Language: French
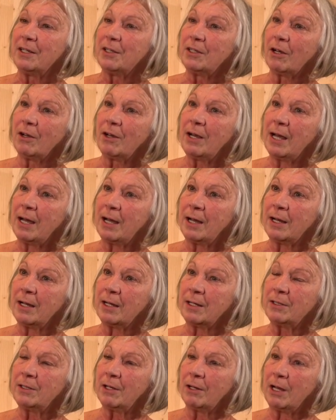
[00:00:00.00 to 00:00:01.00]
dans la,
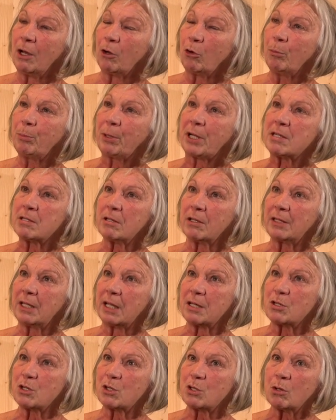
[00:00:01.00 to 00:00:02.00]
dans la
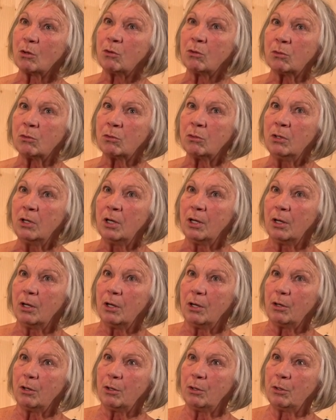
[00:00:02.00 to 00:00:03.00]
représentation
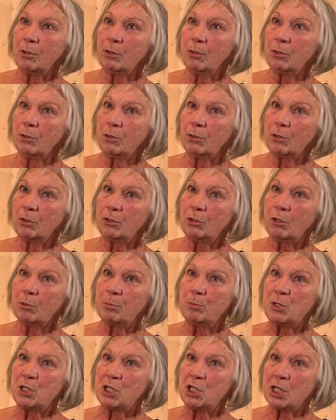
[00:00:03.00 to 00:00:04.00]
euh,
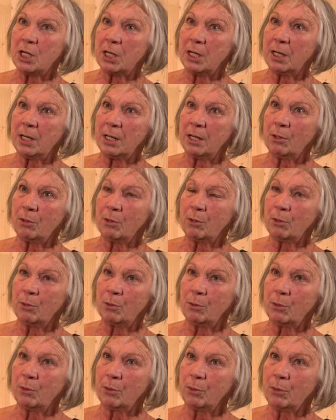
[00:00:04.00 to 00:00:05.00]
d'objets,
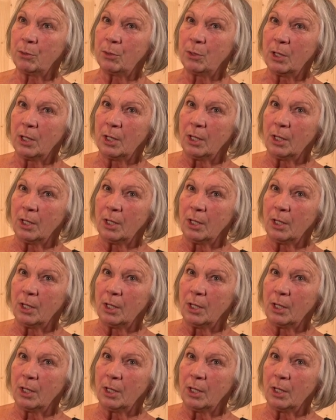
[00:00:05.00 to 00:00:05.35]
euh,